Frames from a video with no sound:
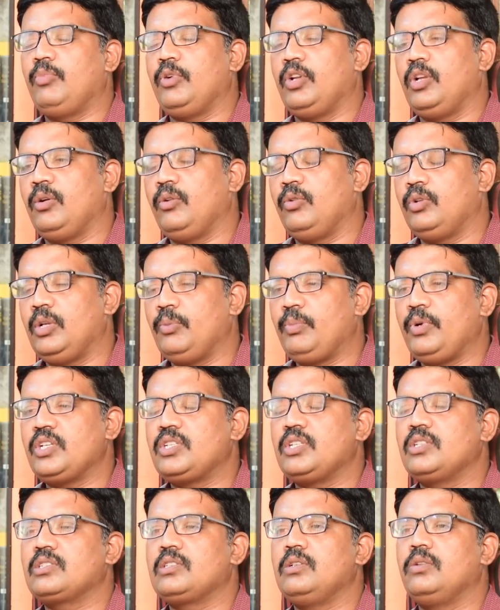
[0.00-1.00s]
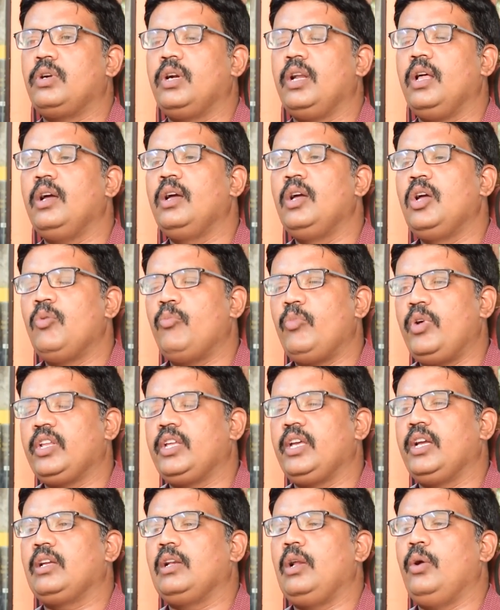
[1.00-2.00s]
uh, ఉన్న పేషెంట్స్లో కూడా
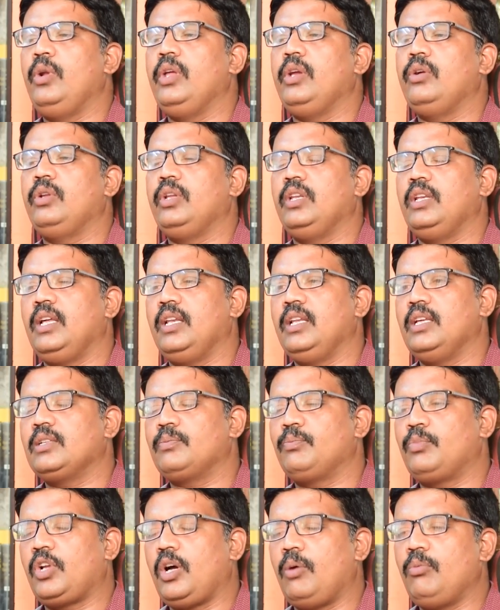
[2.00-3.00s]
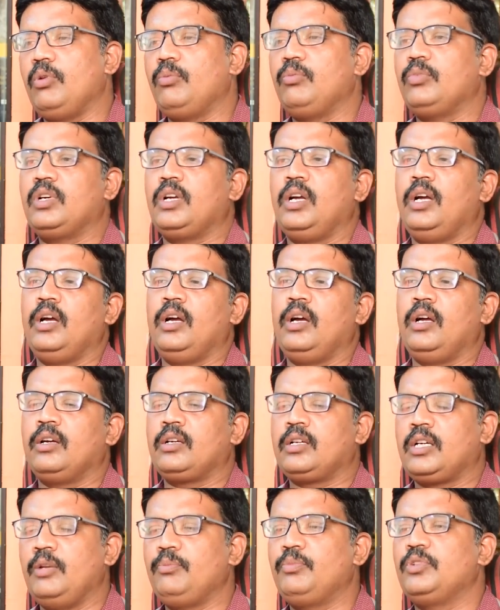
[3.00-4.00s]
మనకి క్లౌడీ యూరిన్ అనే ప్రాబ్లం uh,
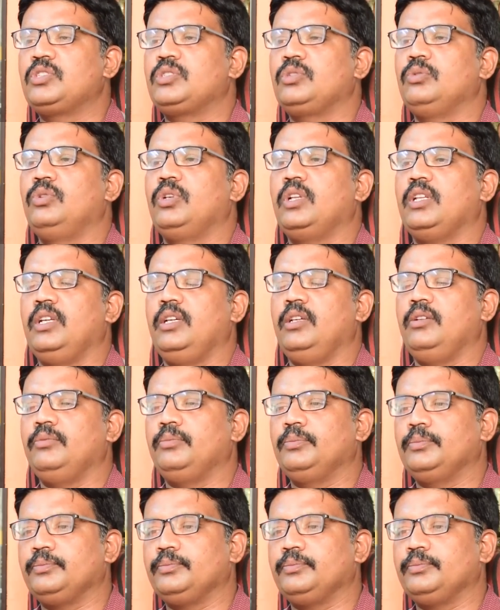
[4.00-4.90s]
కనిపిస్తూ ఉంటుందండి